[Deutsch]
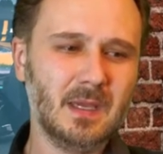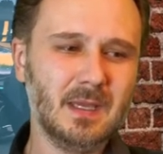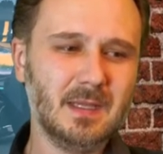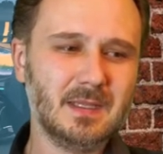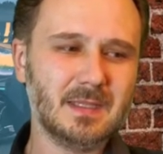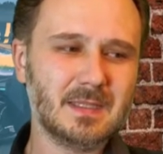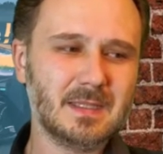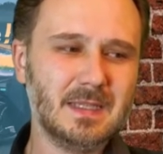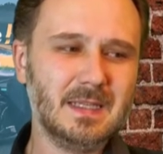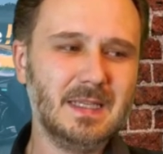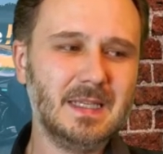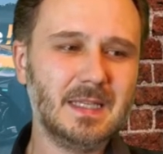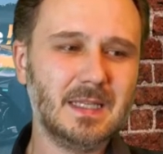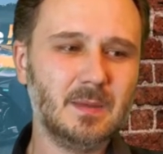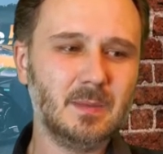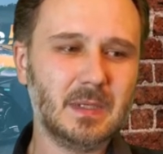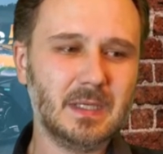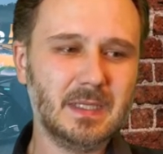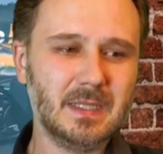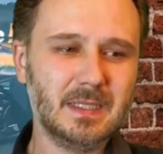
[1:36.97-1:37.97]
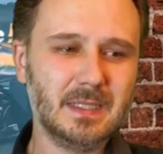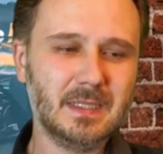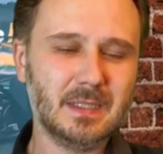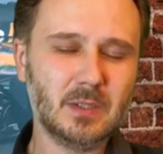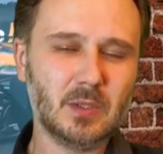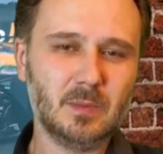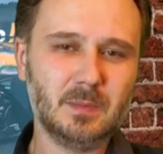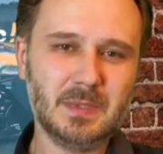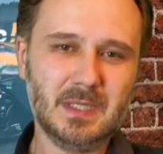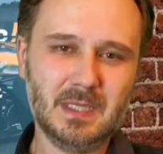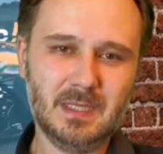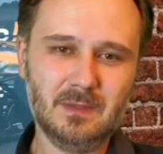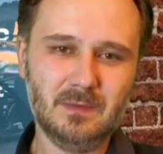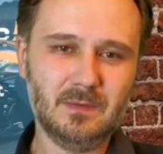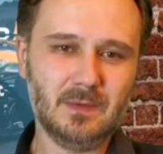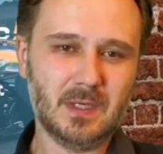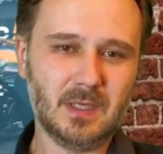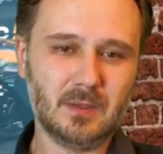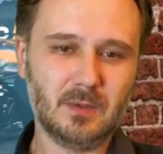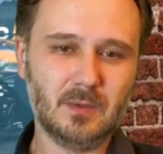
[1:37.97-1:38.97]
Dass er nicht einmal in die Top 10
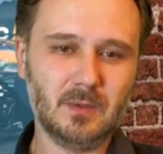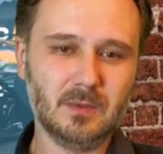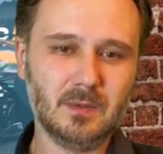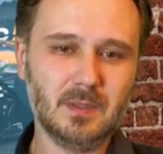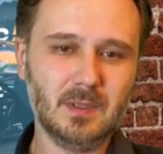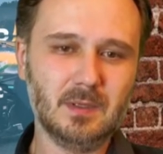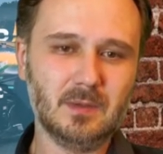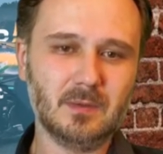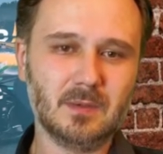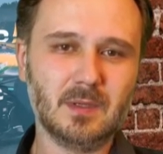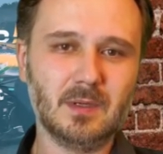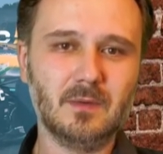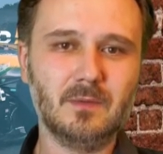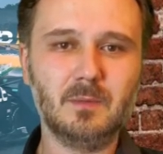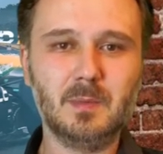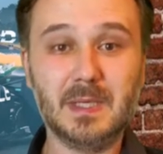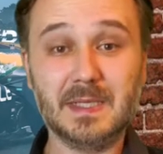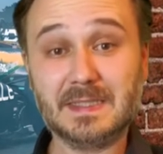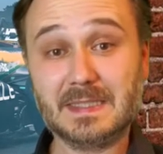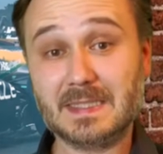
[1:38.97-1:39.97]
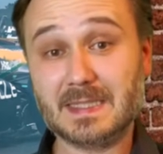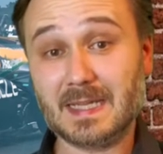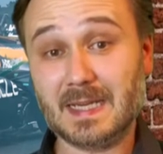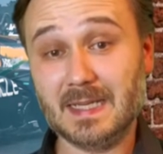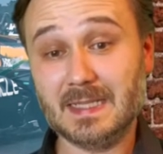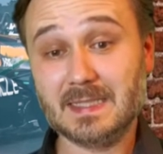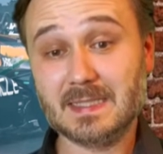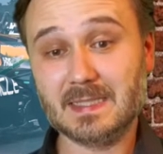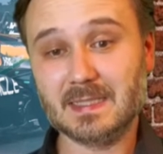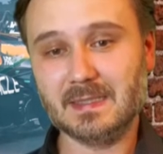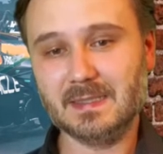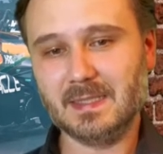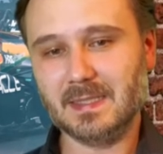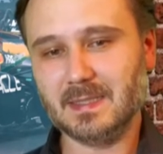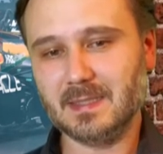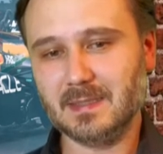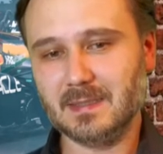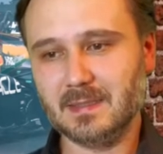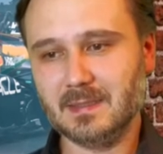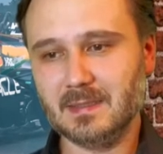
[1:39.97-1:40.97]
fahren konnte und auf Platz 13
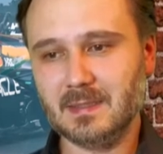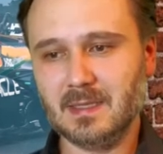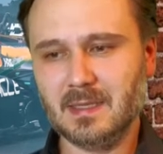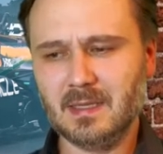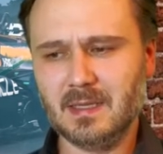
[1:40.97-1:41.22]
landete,